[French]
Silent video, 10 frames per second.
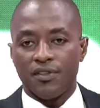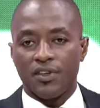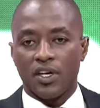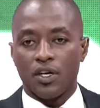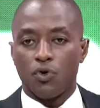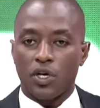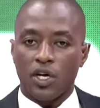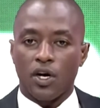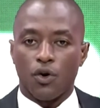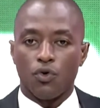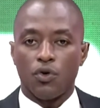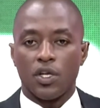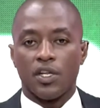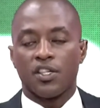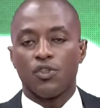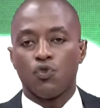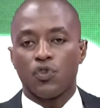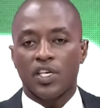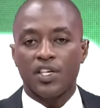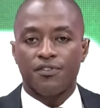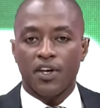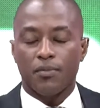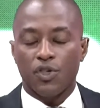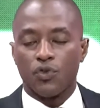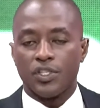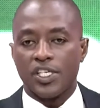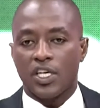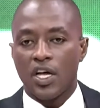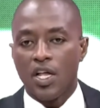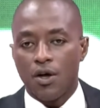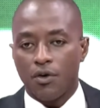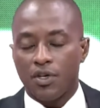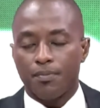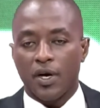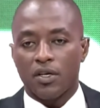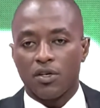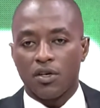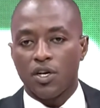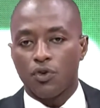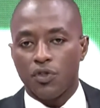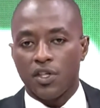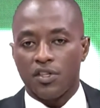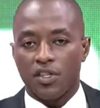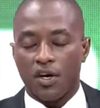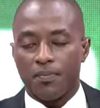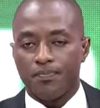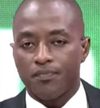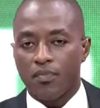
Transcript: l'EVA, le cacao et les industries pharmaceutiques. On en parle dans quelques instants.